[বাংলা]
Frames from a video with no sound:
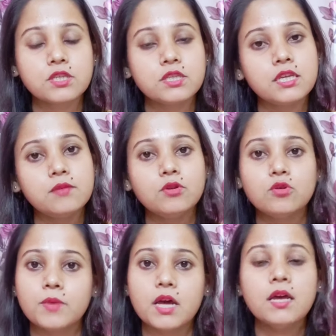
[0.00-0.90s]
বক্সে দিয়ে
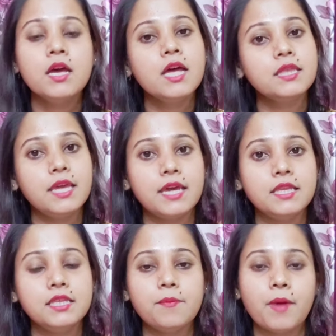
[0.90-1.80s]
দেবো তোমরা
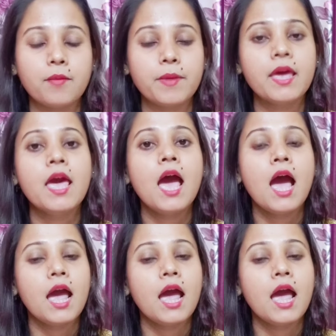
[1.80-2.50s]
দেখে নিতে পারবে